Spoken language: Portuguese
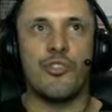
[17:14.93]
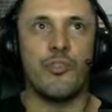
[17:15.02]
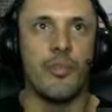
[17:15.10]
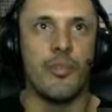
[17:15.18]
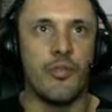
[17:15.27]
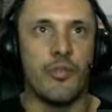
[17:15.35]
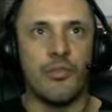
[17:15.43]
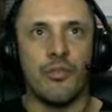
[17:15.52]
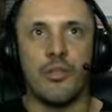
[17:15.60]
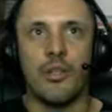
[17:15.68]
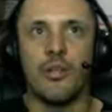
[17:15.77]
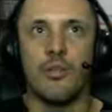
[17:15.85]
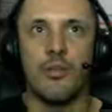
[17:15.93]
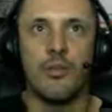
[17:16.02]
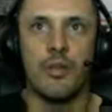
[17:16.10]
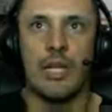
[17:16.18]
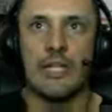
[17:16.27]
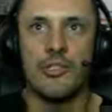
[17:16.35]
Oblivion
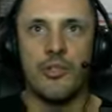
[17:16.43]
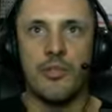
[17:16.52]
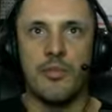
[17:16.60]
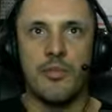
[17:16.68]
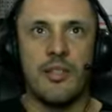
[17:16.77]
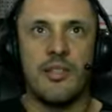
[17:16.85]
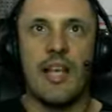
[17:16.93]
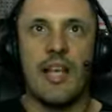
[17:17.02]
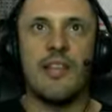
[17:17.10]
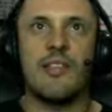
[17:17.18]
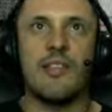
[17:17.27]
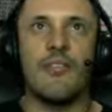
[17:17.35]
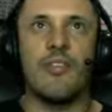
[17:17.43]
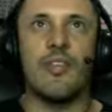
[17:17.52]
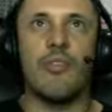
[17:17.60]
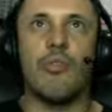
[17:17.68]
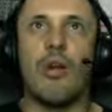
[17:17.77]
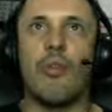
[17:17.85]
lá de 2010
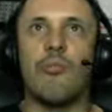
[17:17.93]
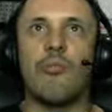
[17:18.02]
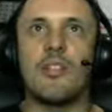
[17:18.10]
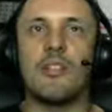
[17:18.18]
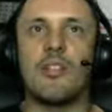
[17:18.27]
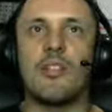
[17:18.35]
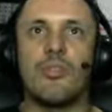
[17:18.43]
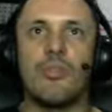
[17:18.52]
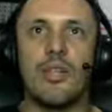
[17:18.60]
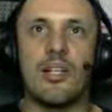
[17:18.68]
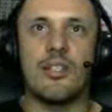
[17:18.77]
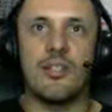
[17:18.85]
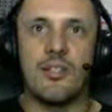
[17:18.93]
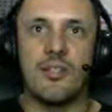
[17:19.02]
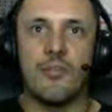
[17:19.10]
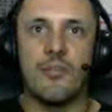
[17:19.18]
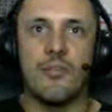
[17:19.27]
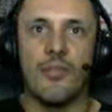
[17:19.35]
vinham com algumas
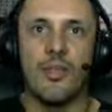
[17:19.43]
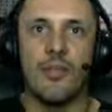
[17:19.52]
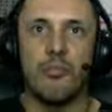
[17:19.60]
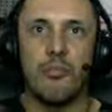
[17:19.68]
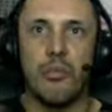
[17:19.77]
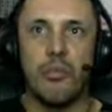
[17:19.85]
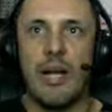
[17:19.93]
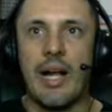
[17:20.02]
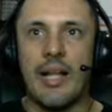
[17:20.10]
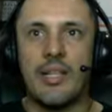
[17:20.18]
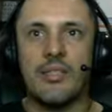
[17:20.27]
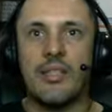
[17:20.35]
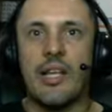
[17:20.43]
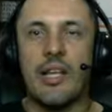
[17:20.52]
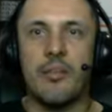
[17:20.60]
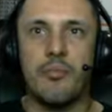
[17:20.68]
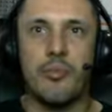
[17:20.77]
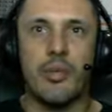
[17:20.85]
texturas bugadas,
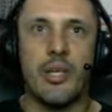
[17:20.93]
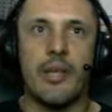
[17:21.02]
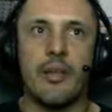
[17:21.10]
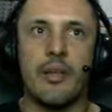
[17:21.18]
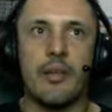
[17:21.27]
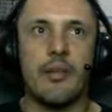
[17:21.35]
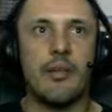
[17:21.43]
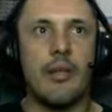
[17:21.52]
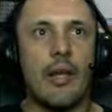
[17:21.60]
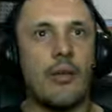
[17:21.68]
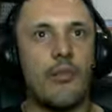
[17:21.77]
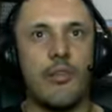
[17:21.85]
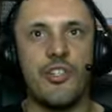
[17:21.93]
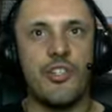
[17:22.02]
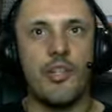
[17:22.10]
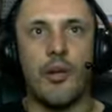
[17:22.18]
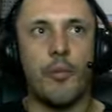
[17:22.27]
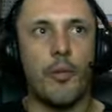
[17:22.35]
né? Porque era
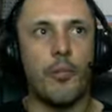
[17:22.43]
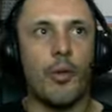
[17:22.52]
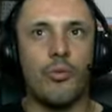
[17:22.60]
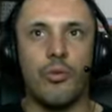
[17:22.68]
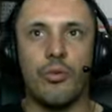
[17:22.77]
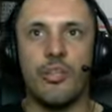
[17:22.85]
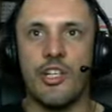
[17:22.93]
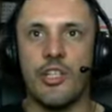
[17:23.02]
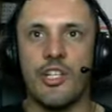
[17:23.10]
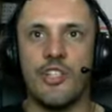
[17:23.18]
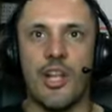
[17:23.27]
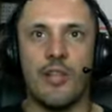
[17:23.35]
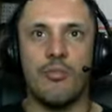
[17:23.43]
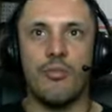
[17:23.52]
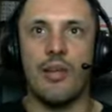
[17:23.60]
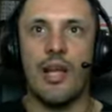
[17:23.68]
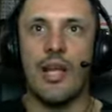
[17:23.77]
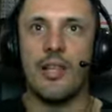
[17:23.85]
original, o próprio autor tinha deixado
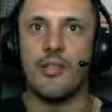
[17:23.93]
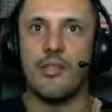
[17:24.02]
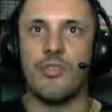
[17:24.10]
bugadas, né? Não